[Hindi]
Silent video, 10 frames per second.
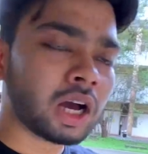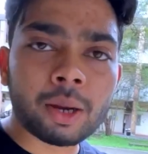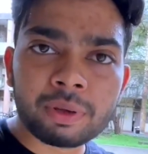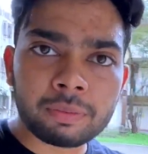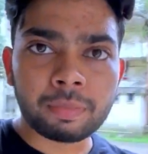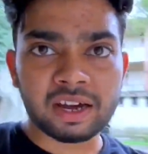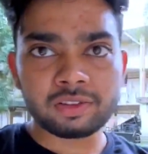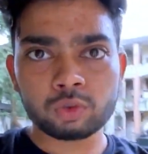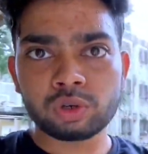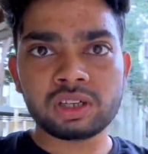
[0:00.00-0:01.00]
अभी
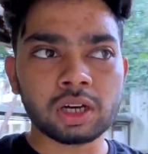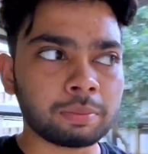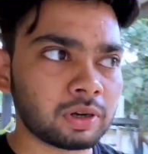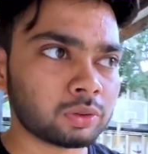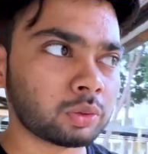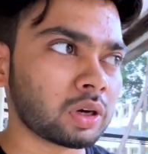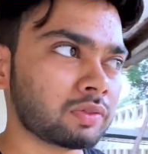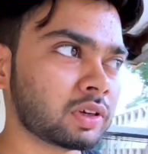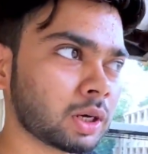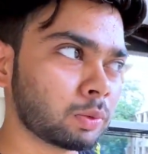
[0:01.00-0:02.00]
बारिश हो रही है यहाँ पर तो
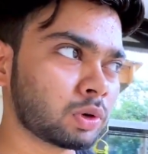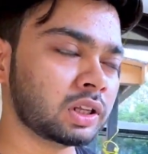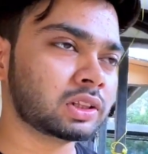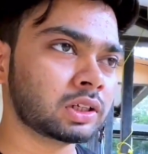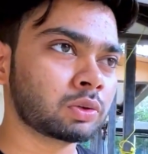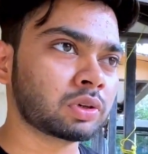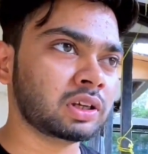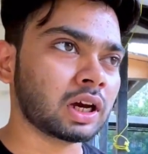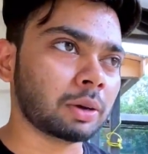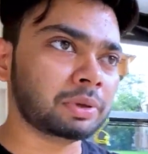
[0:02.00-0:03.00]
काफी कम लोग खेलते हैं क्योंकि
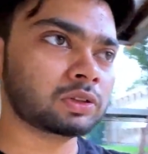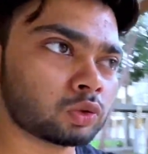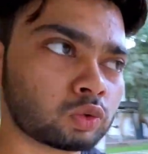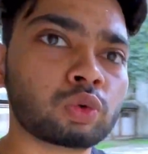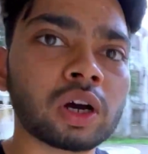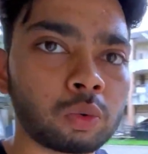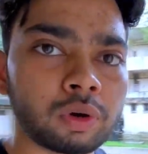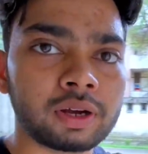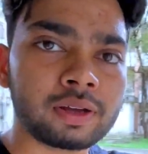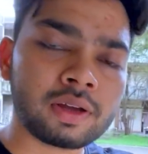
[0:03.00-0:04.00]
अभी तो सूखा हुआ
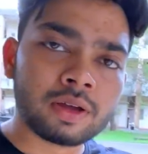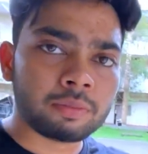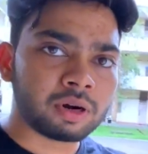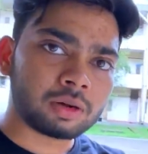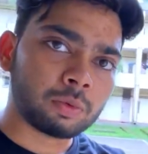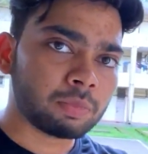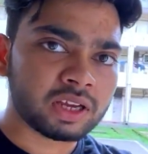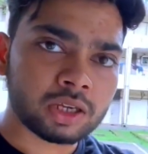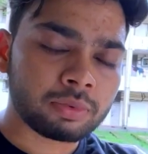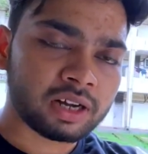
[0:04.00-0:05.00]
है बट मुंबई
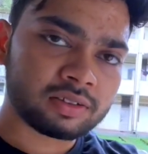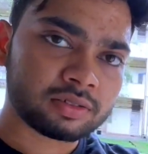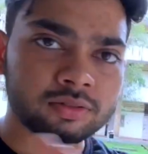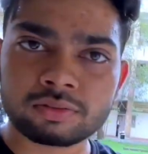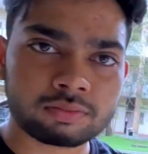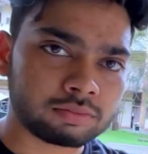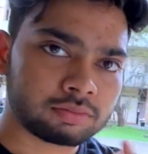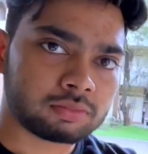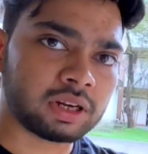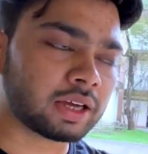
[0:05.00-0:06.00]
की बारिश
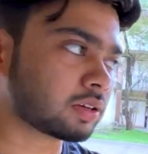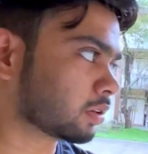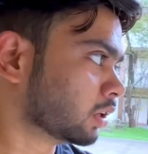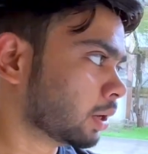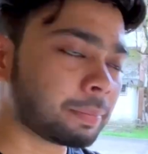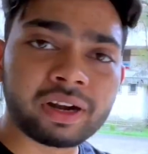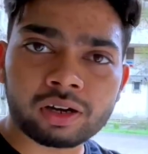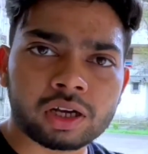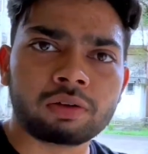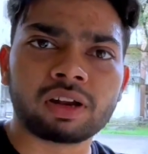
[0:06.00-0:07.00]
लाइक
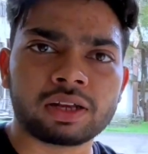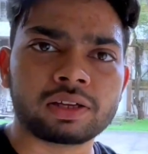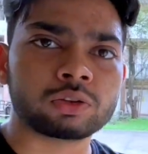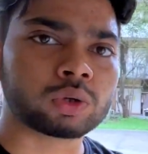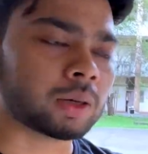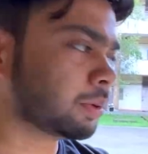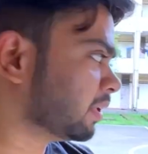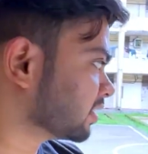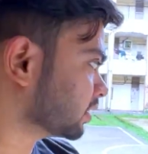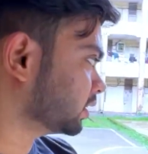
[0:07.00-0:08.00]
प्रेडिक्टेबल नहीं है तो कभी भी
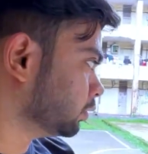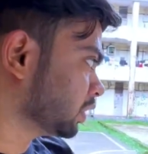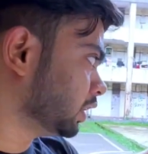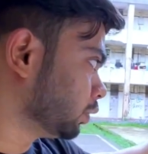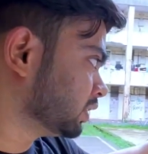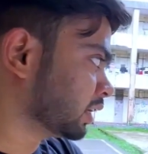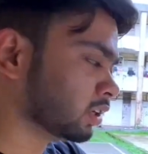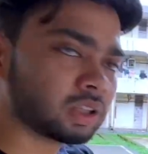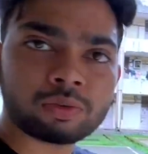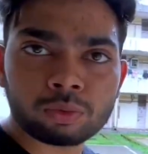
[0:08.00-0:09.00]
आ सकती है गीला हो जाएगा
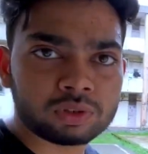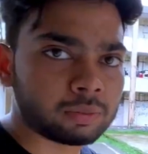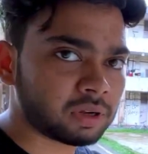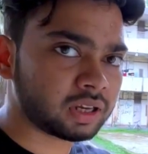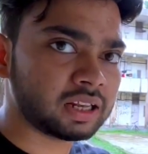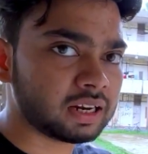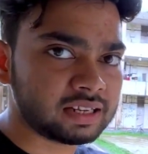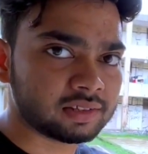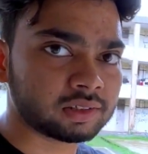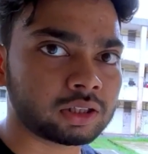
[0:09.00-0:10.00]
देन वो उधर पर खेला नहीं
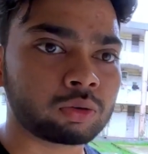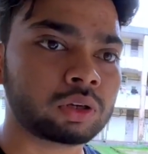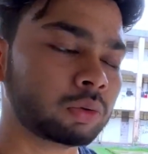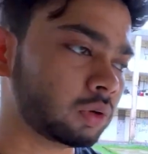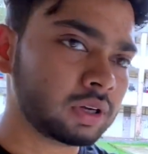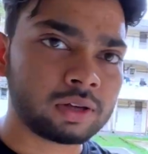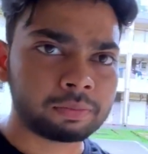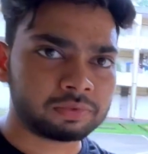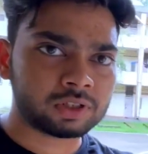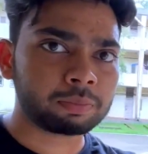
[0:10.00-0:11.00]
जा सकता क्योंकि वो
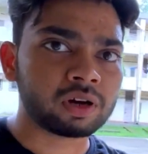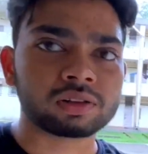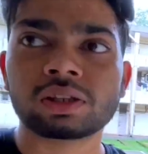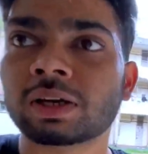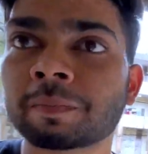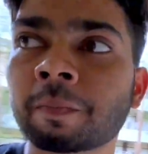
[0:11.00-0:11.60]
स्लिप करता है